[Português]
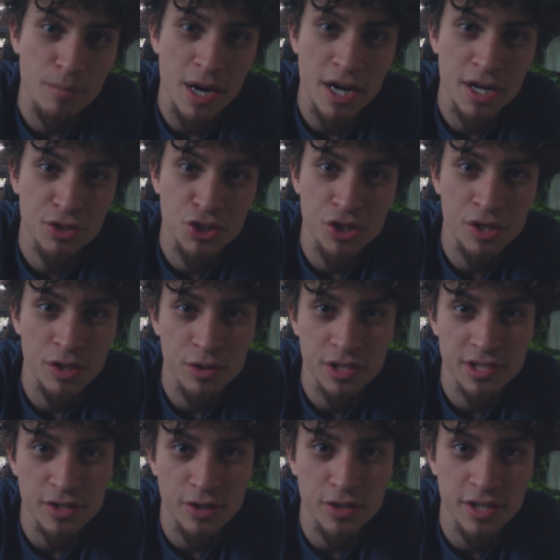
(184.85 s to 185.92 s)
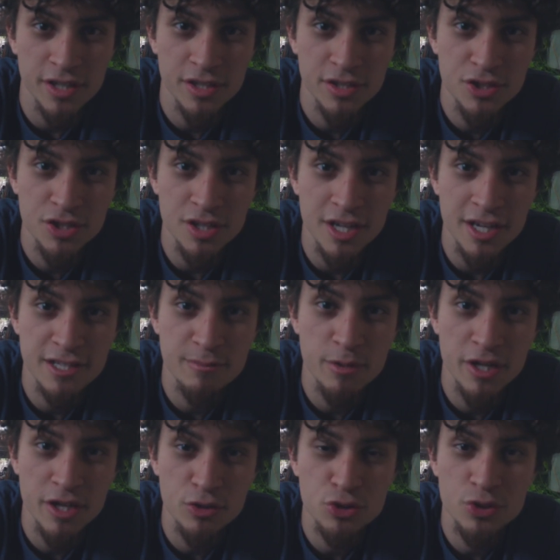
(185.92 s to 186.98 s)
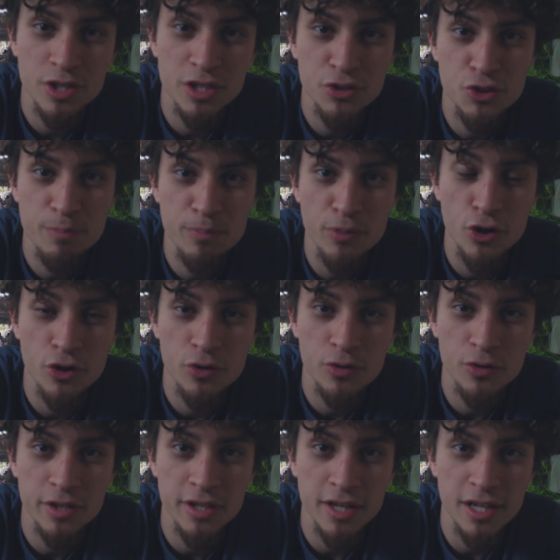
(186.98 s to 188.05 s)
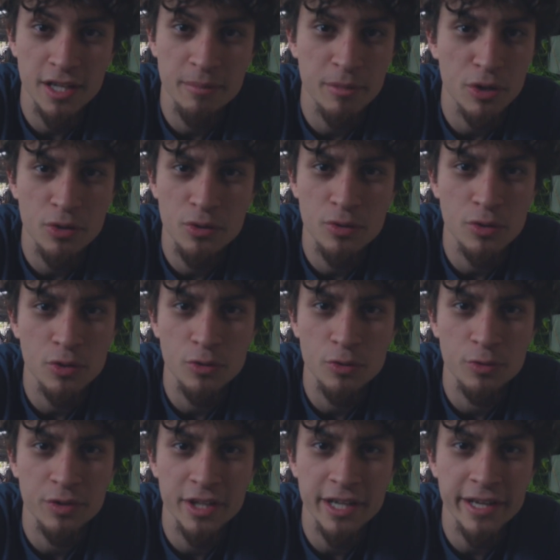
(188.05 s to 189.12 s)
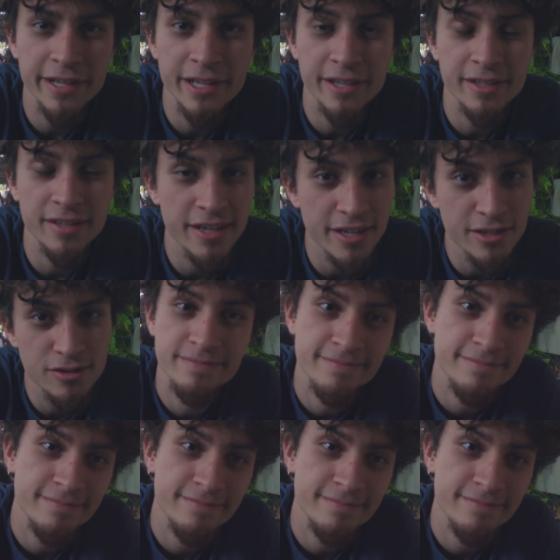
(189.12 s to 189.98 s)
Martin é o restaurante, Einstein é o joelho de porco em alemão ou neerlandês.